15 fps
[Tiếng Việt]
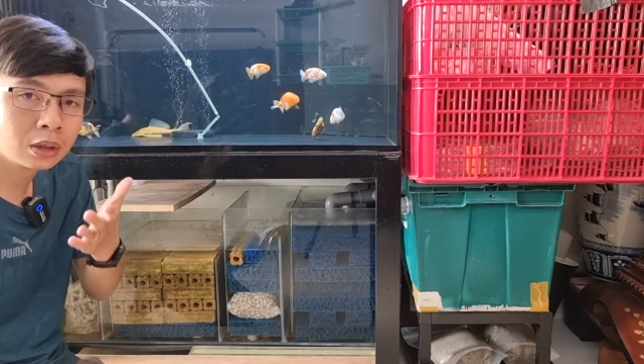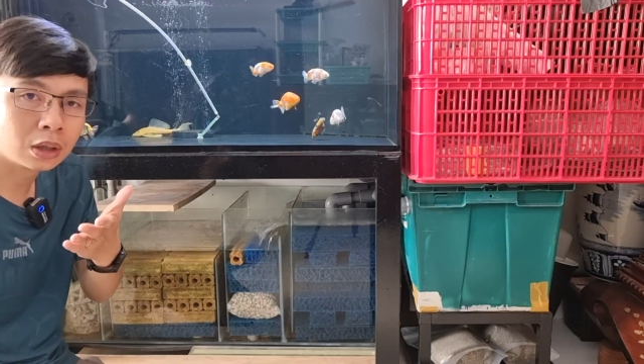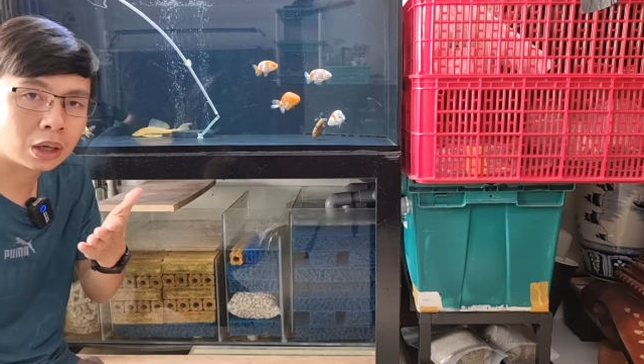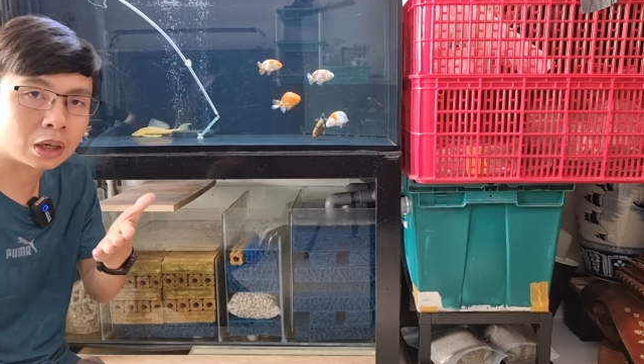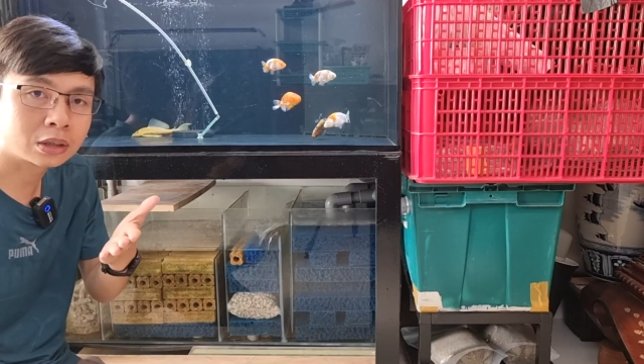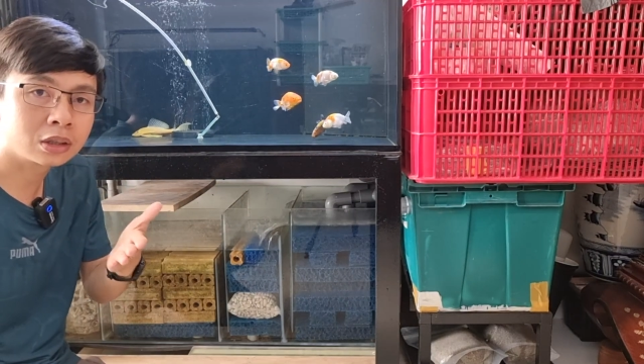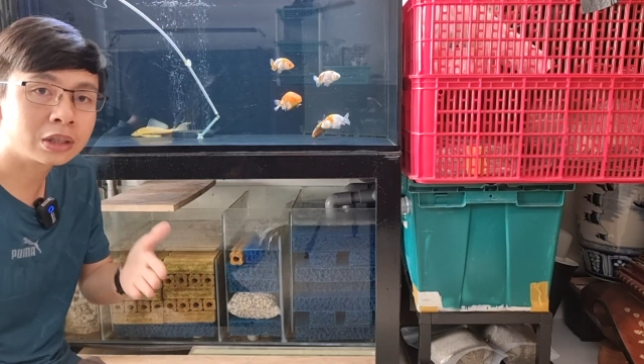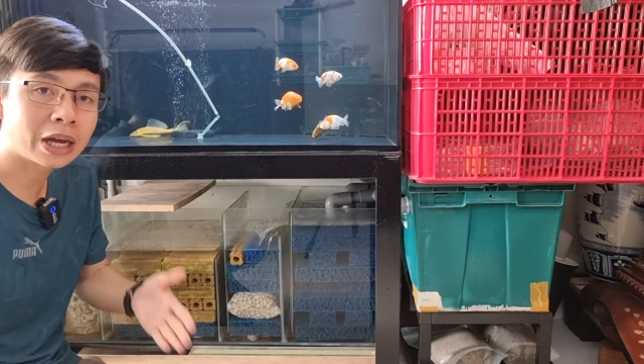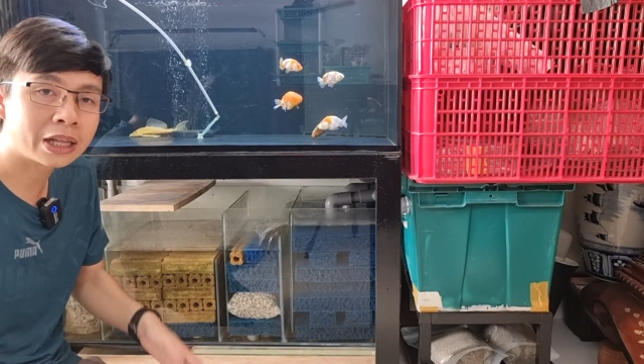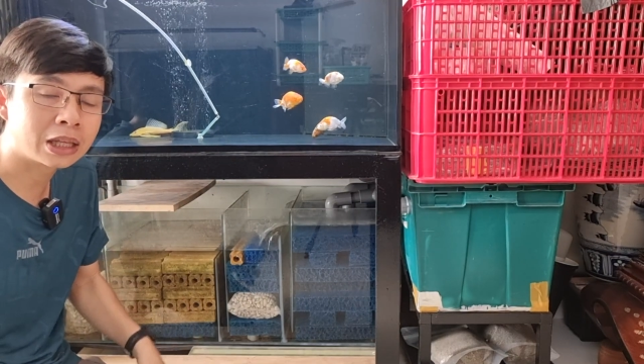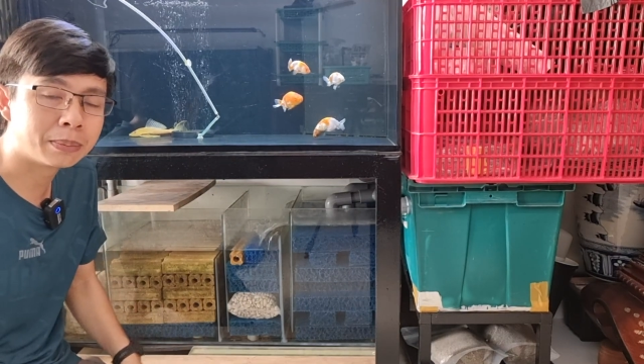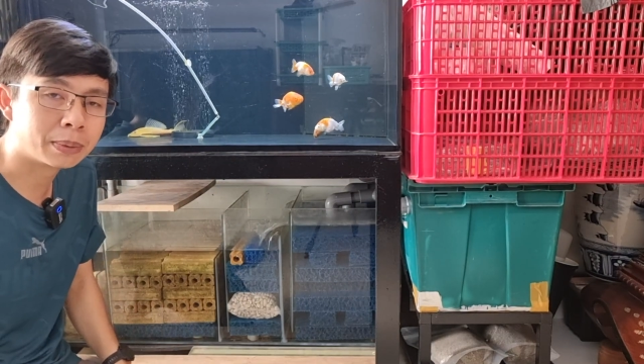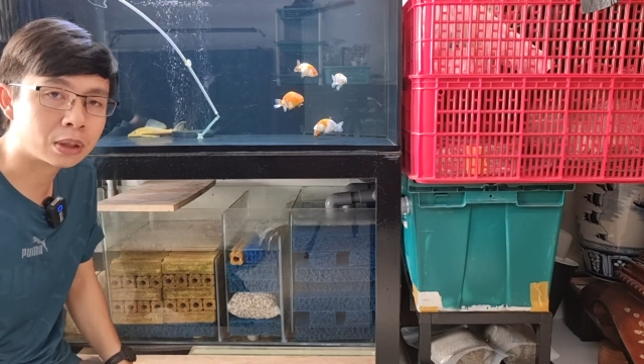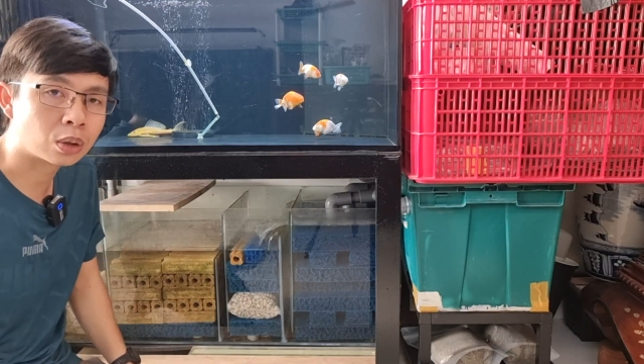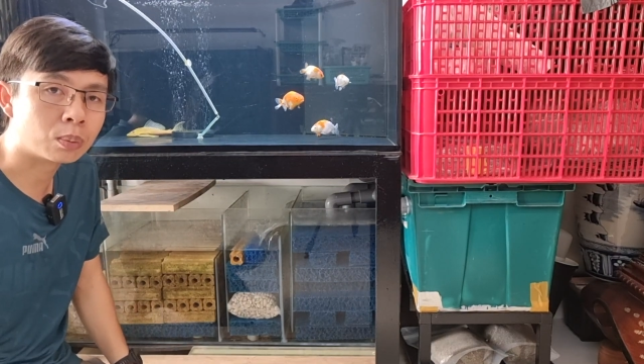à, Trước đây
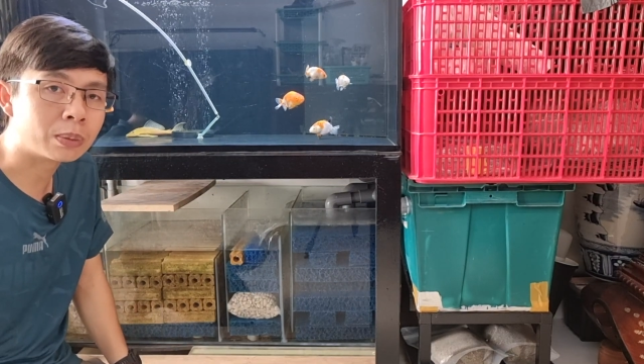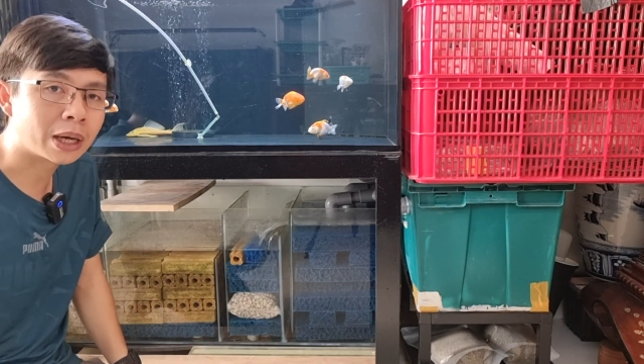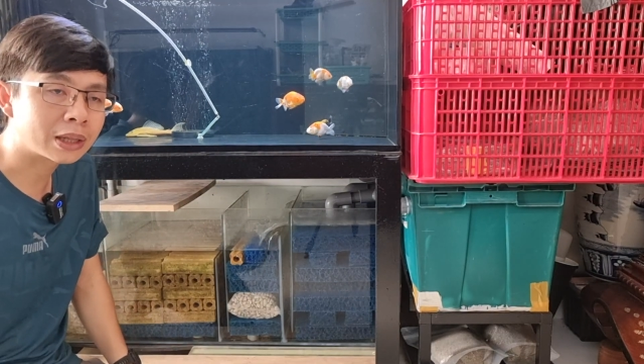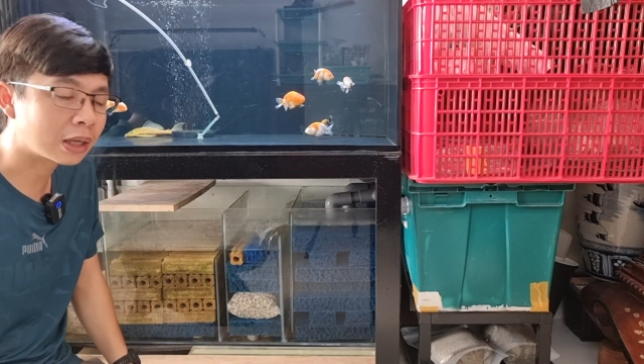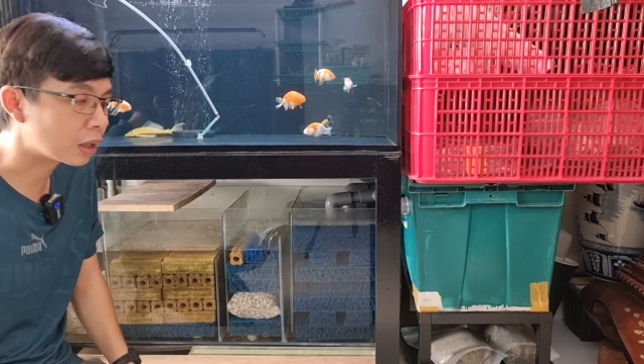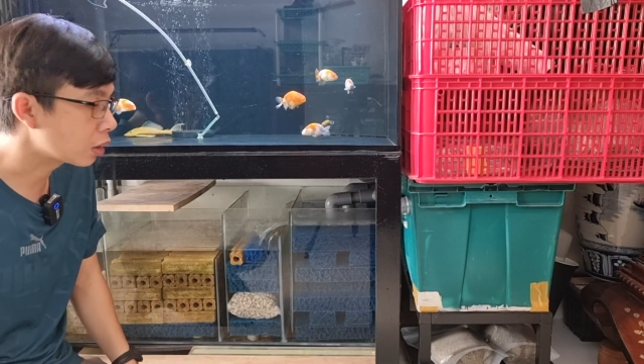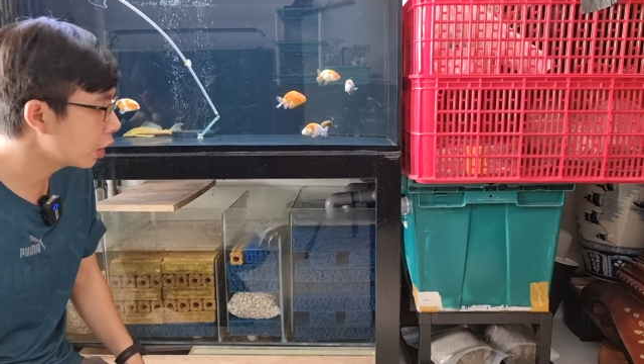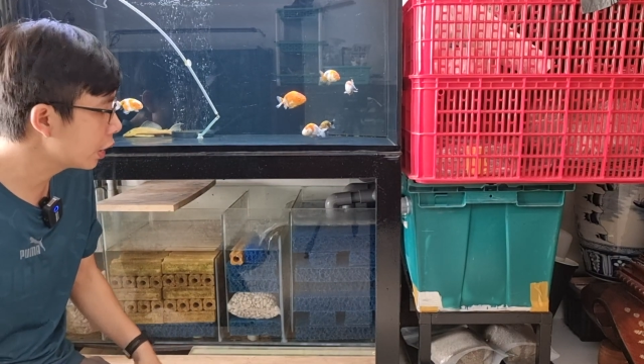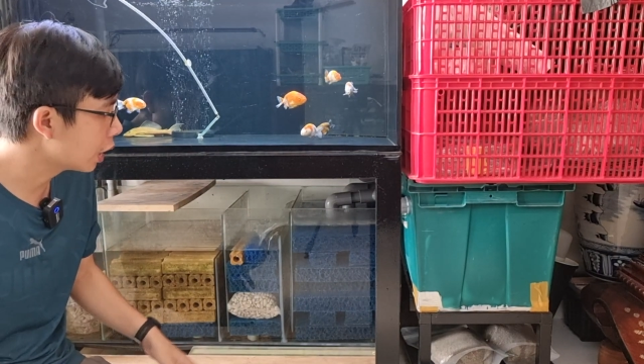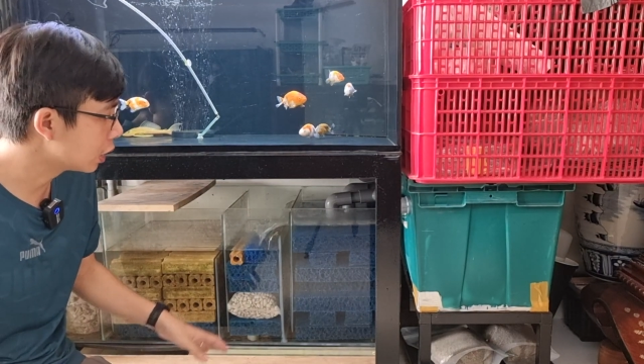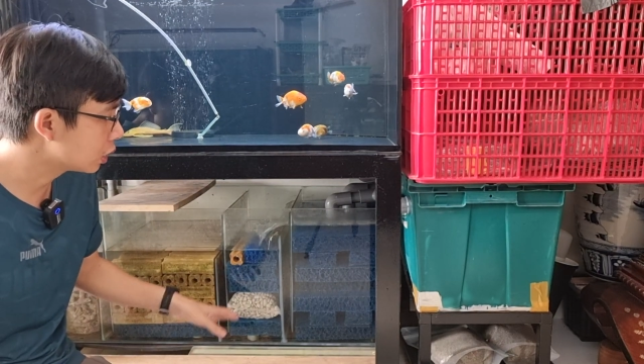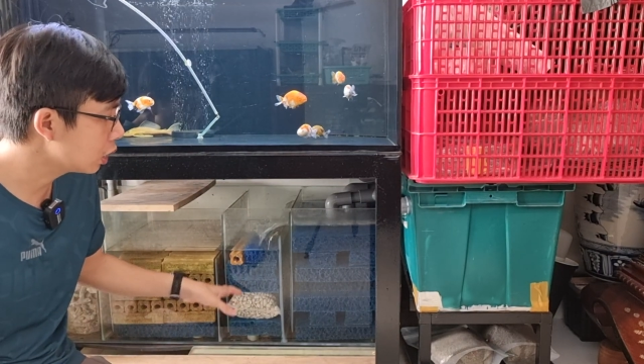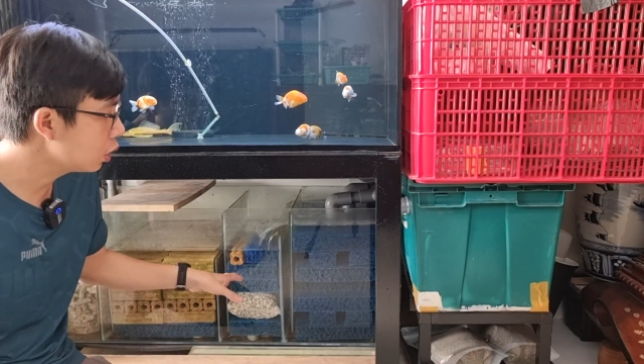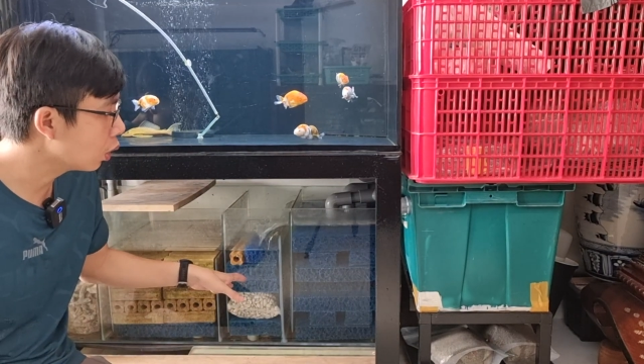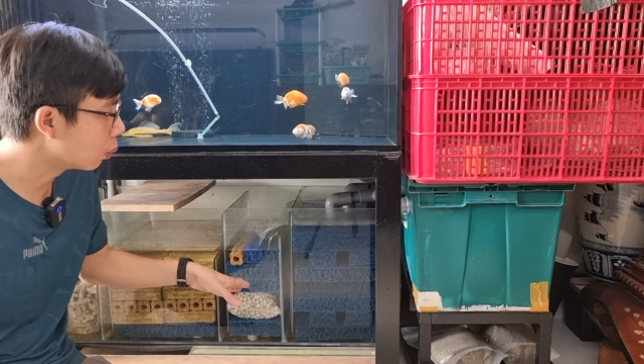thì mình cũng đã từng có ý
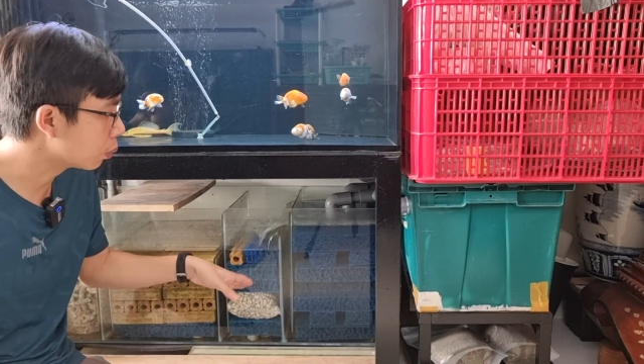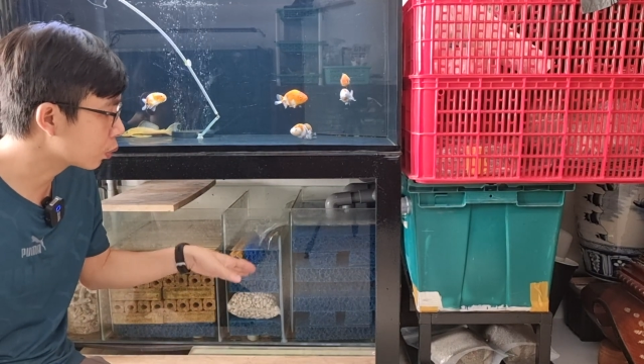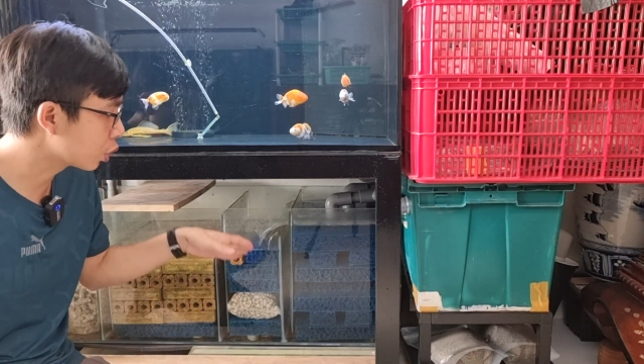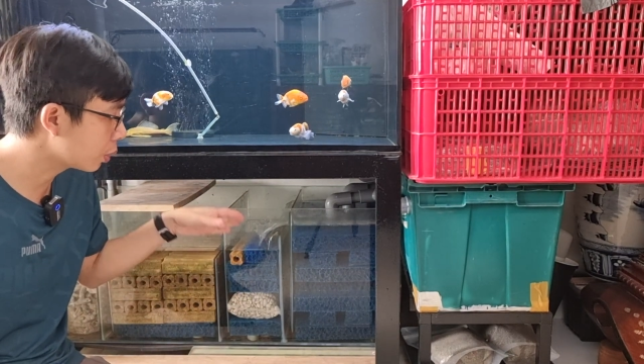định sử dụng